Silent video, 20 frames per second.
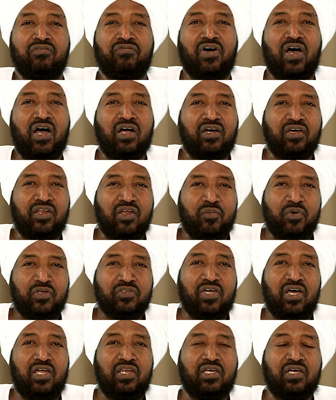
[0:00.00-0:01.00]
فاكرم
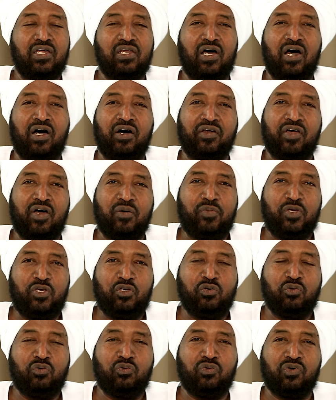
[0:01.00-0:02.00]
ذلك
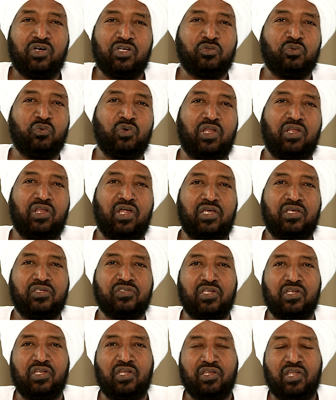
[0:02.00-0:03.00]
الاعرابي رسول الله
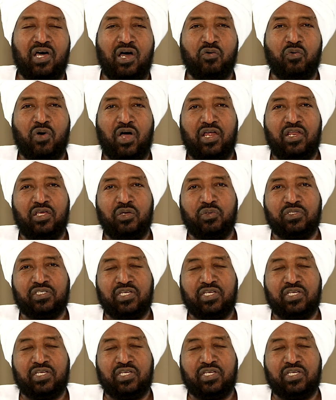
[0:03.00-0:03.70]
صلى الله عليه